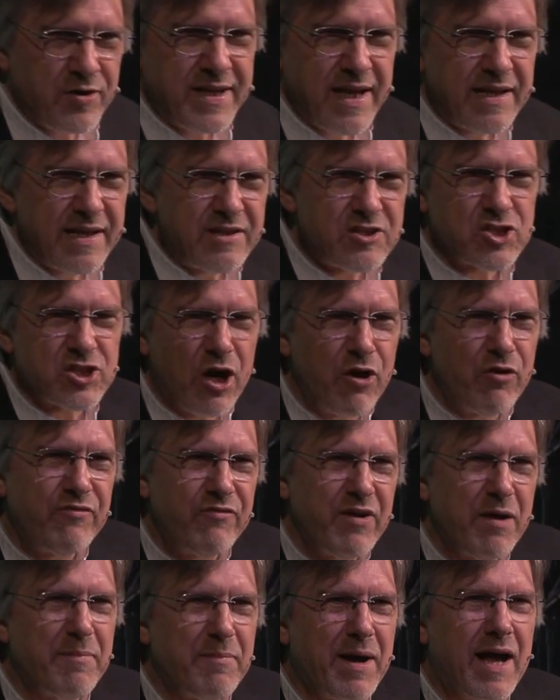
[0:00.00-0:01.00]
Und jetzt
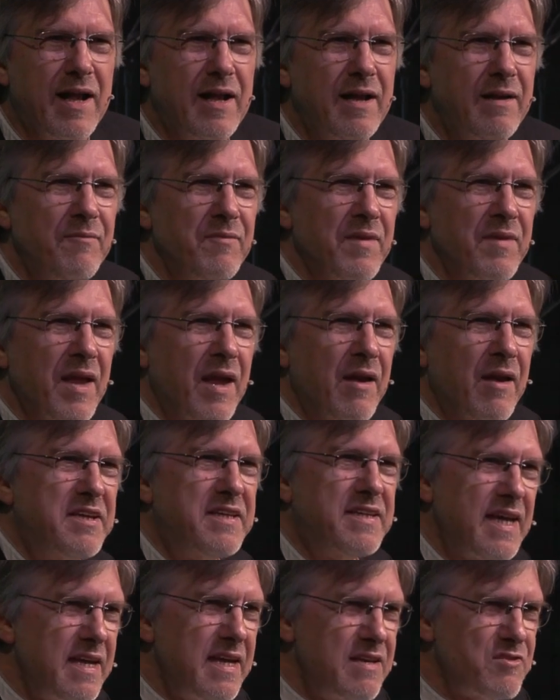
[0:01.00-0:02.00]
schauen wir mal,
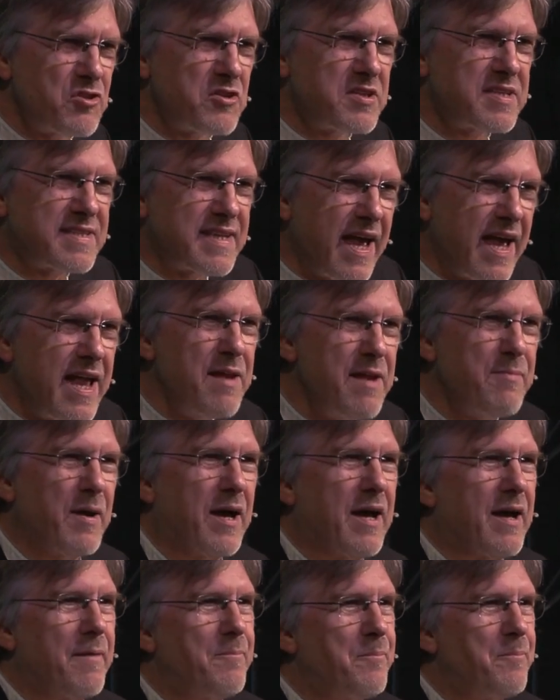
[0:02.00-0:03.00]
wie Jesus
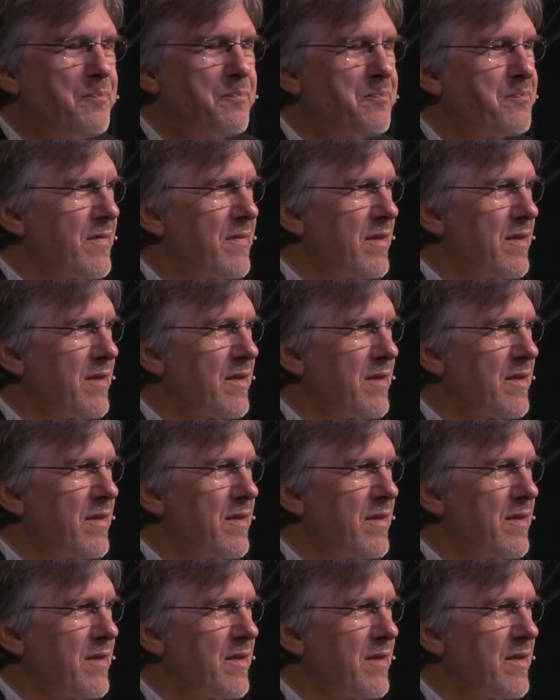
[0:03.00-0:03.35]
selber